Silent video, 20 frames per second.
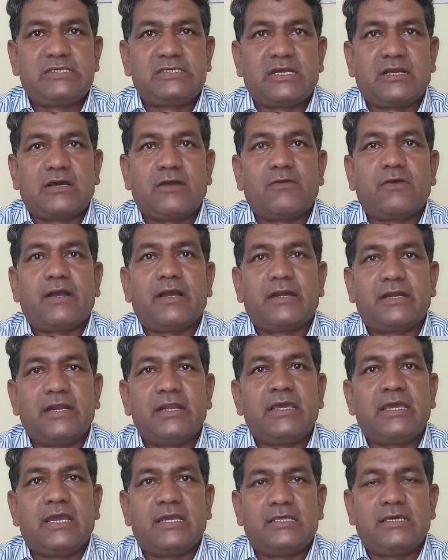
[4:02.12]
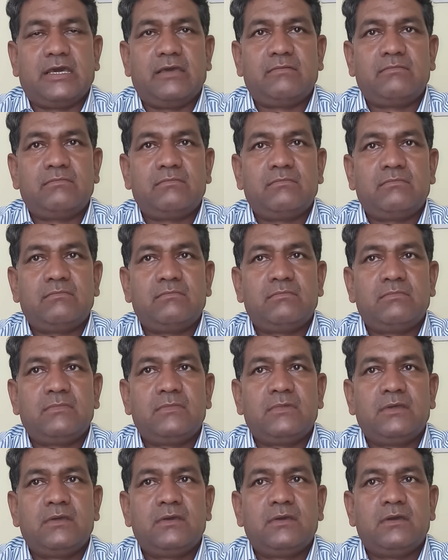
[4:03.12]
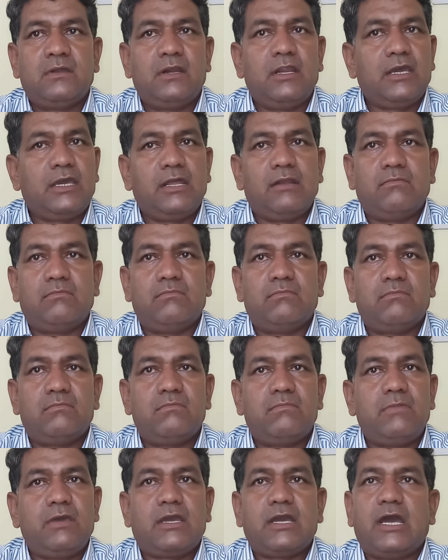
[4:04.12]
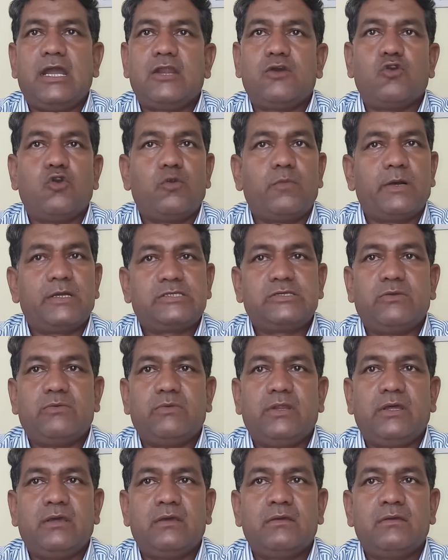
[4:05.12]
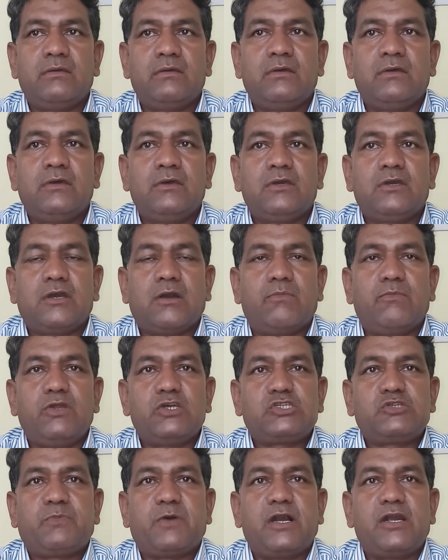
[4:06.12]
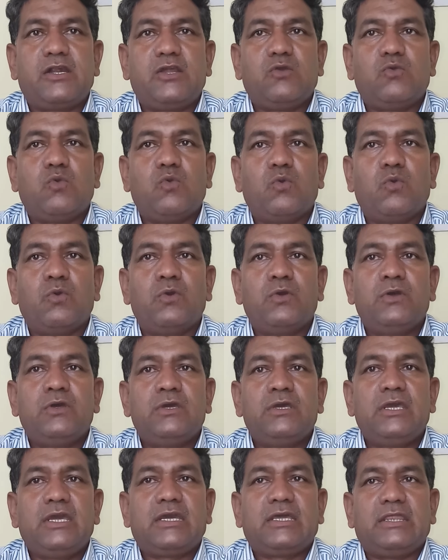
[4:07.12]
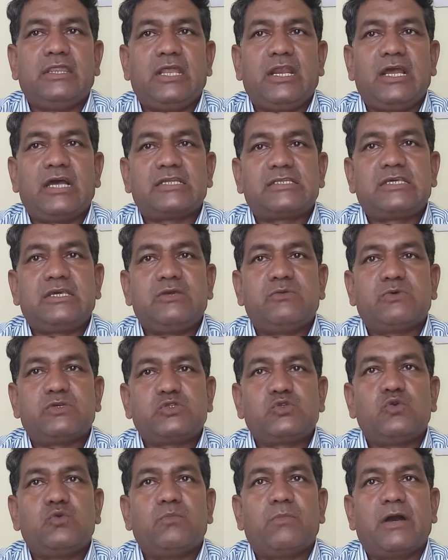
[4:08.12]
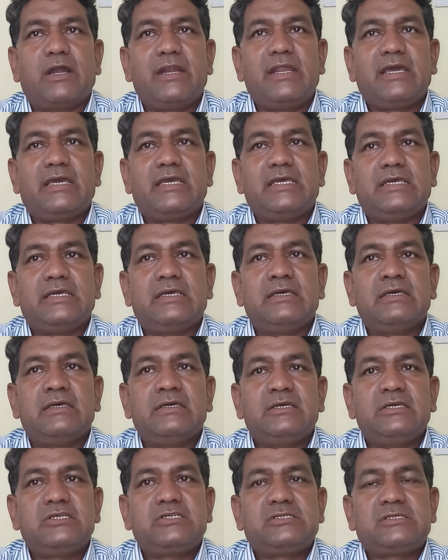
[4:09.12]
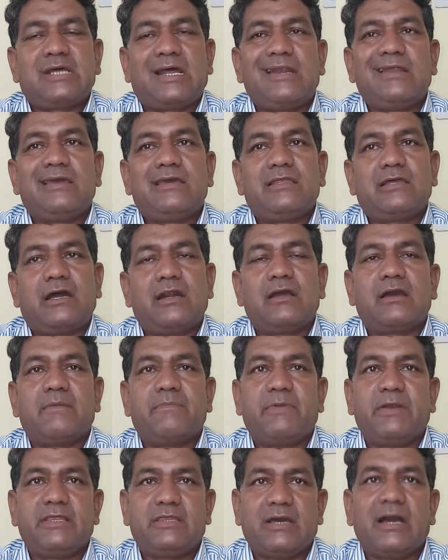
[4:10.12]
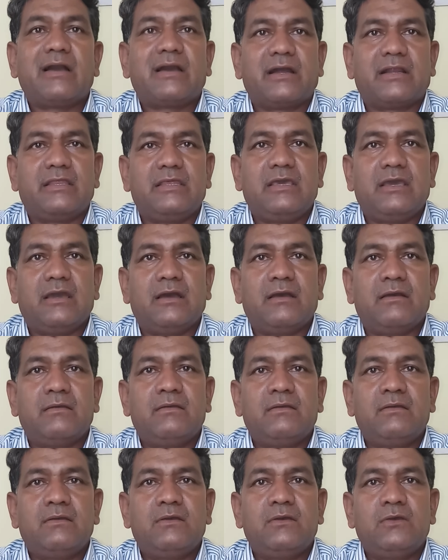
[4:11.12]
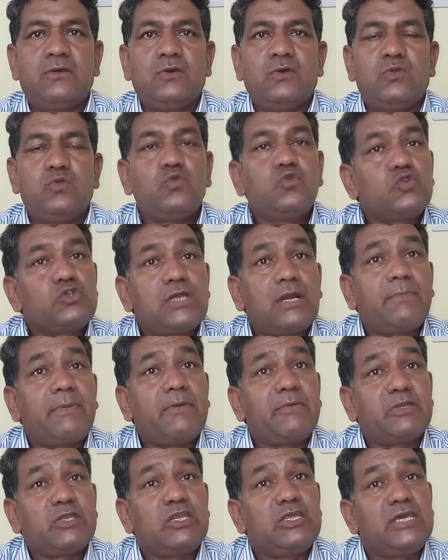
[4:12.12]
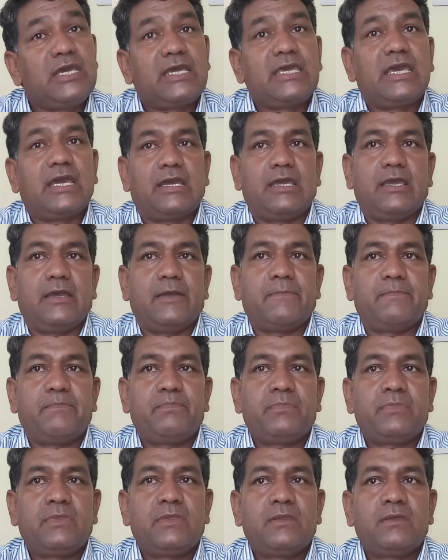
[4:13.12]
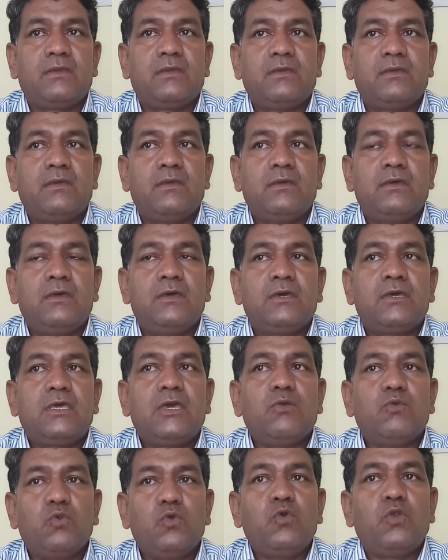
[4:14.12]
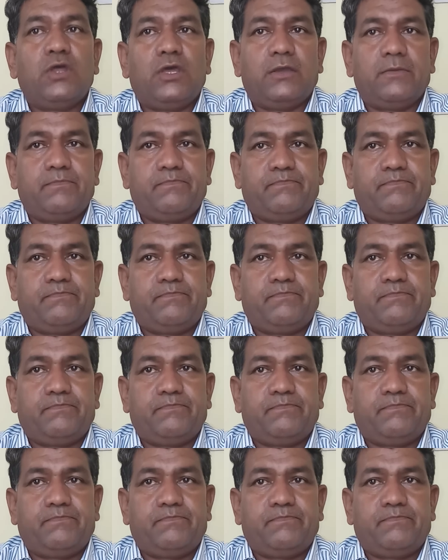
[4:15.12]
सरकारों का गठन किया जाए लेकिन मिखाइल गोरबाचेव ने कम्युनिस्ट पार्टी को एक निर्यात की वस्तु मानने की इस चालन के धन का परित्याग कर दिया दूसरा परिवर्तन यह किया गया कि उन्होंने